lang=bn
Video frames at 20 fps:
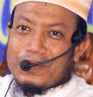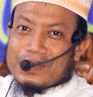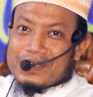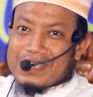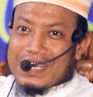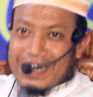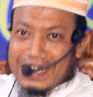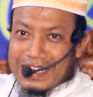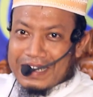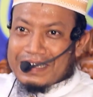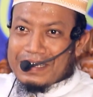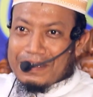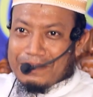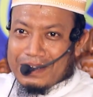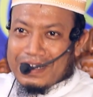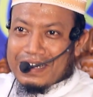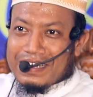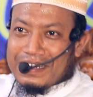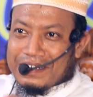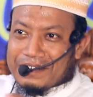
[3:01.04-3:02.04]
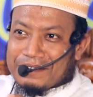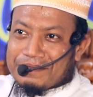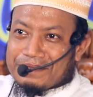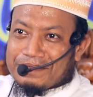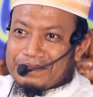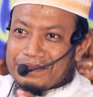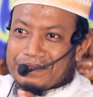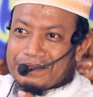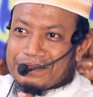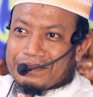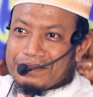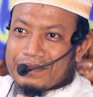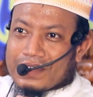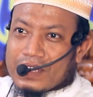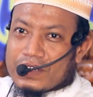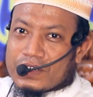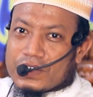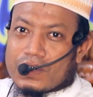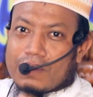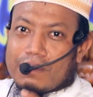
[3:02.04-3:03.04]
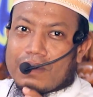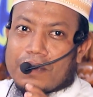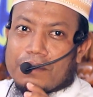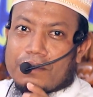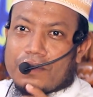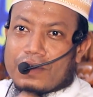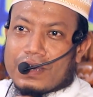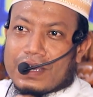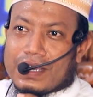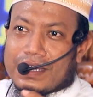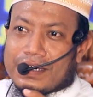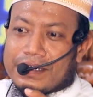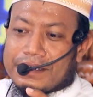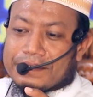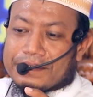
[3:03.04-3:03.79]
জান্নাত দেবে সবাই বলেন